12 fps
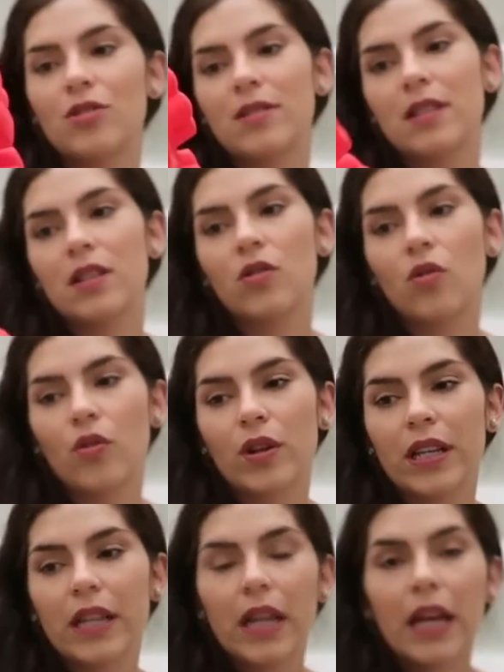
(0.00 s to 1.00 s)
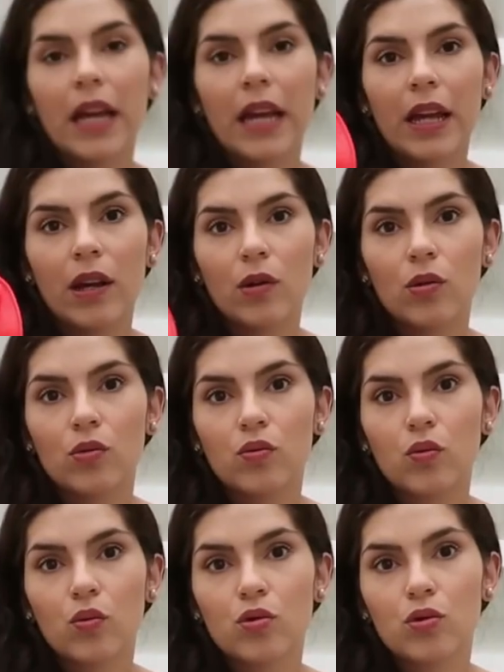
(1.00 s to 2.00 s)
de silicone.
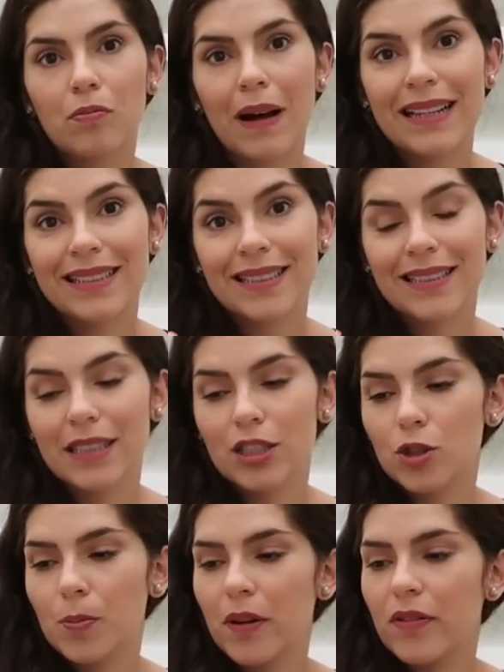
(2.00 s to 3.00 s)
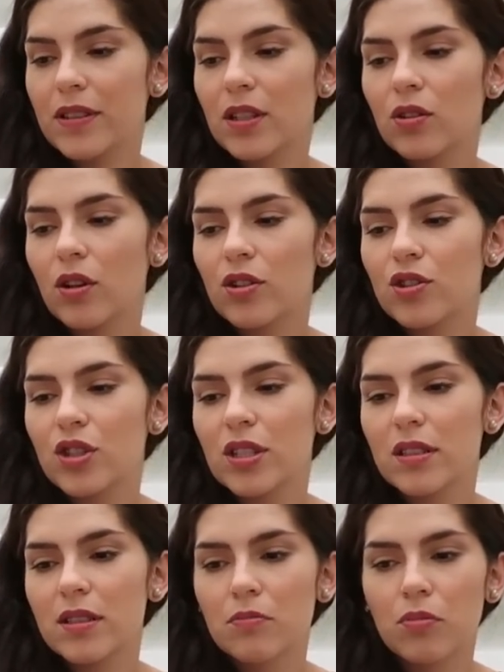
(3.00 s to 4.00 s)
Eu uso bastante para fazer
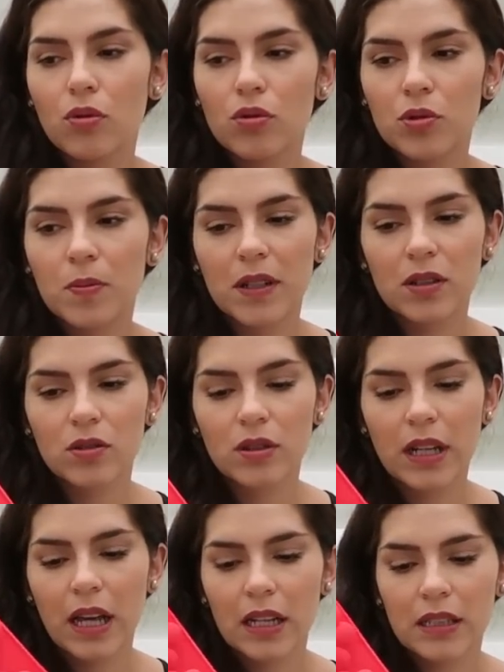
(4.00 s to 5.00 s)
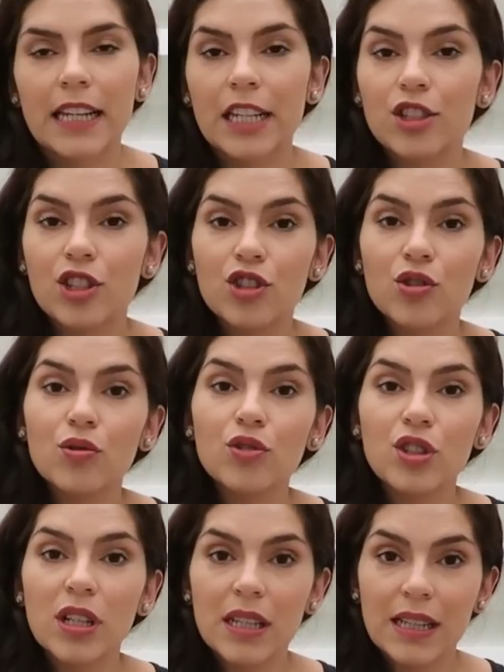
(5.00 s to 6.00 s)
tortinhas e bolos para Antonella. Kit de
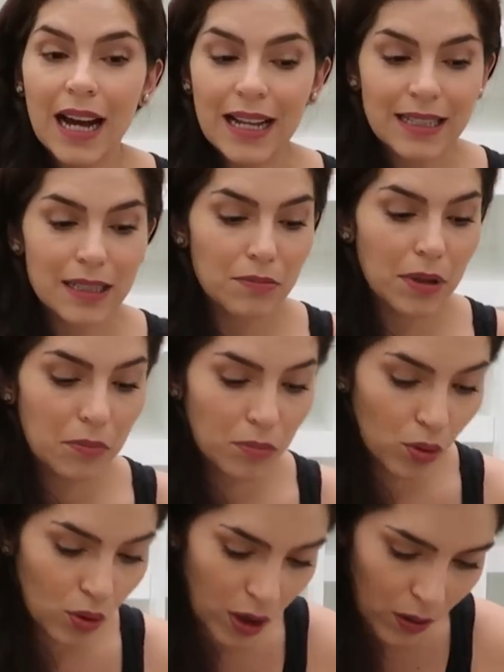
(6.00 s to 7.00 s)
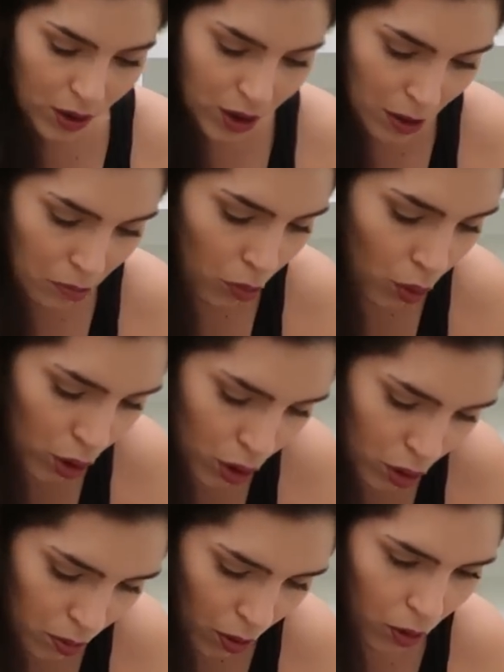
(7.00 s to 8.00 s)
utilidades em bambu, eu achei
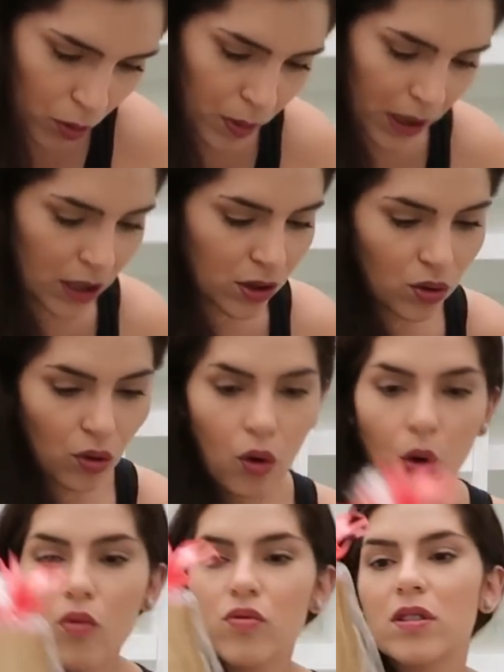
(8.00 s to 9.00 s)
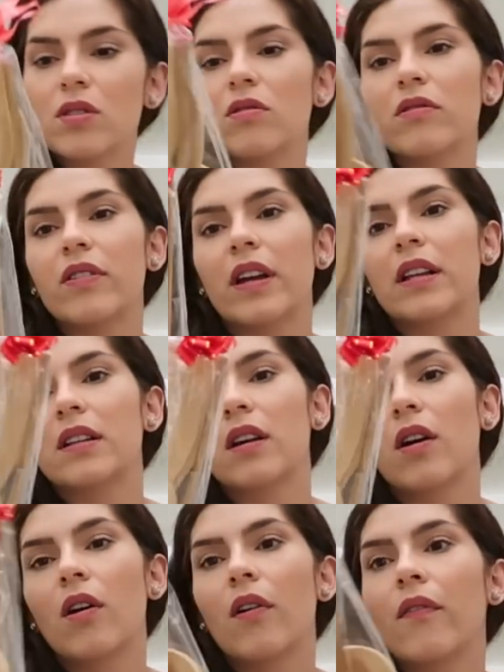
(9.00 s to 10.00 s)
muito bom o preço. R$11,90,
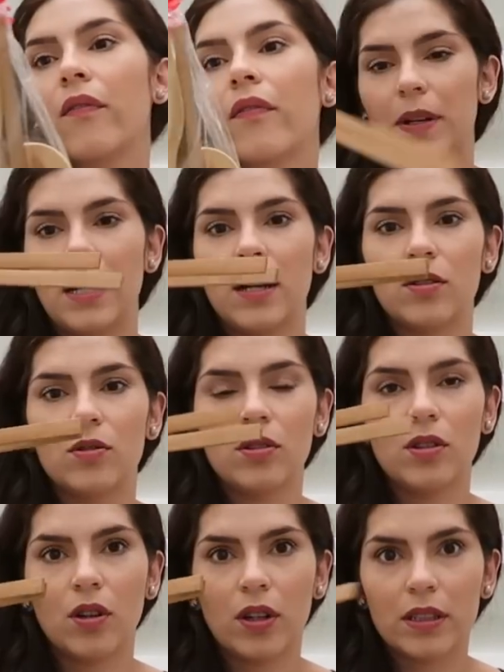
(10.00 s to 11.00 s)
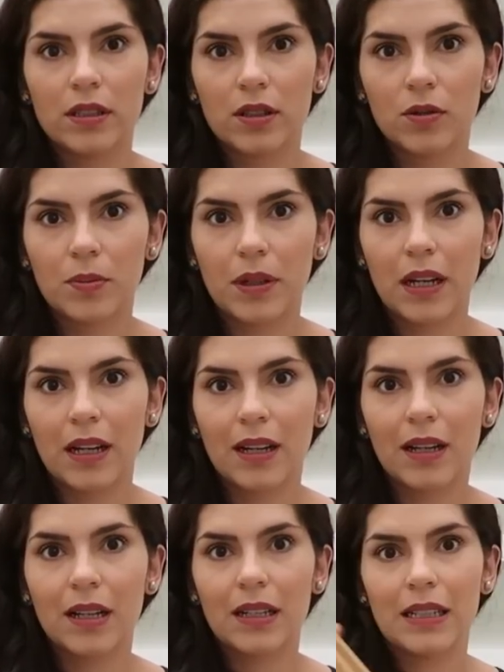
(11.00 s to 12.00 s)
ó. Pegador, ó, então
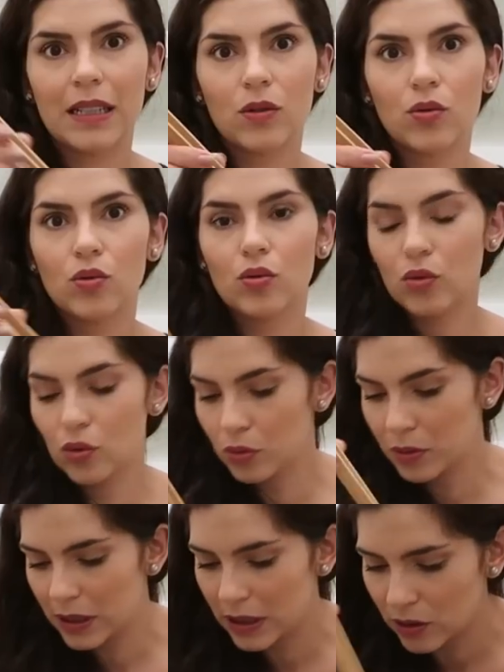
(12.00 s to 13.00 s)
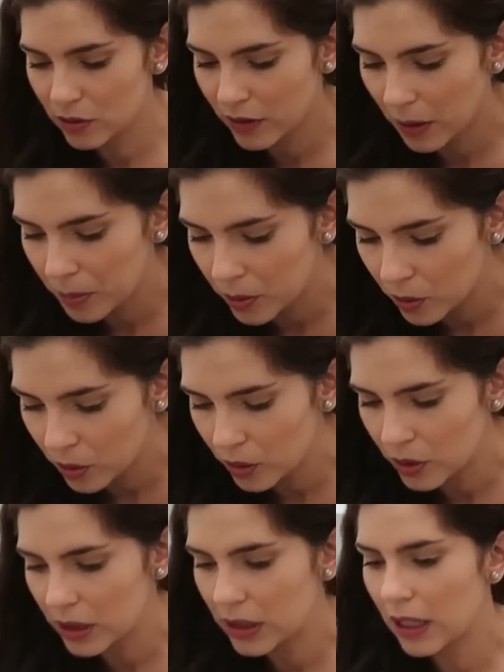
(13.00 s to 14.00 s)
para legumes, no
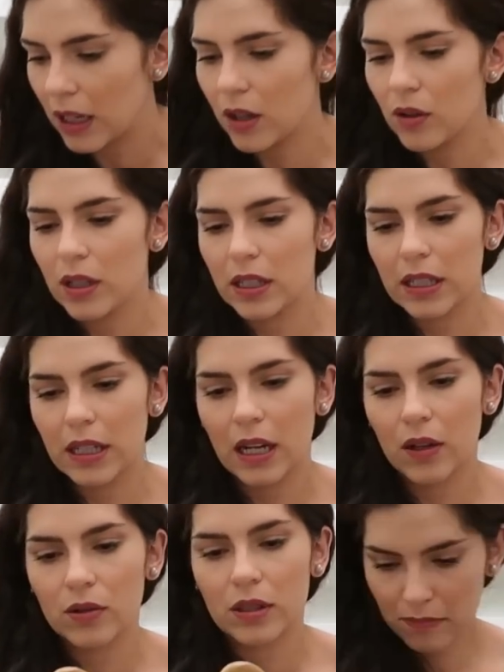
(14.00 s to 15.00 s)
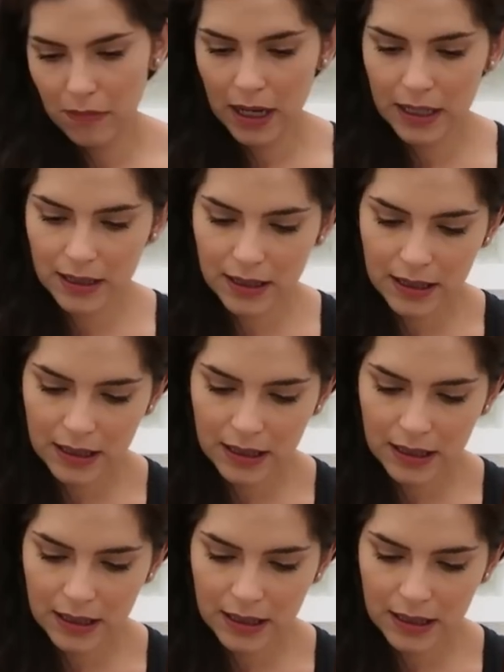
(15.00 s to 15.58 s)
vapor e tal, é legal. Mas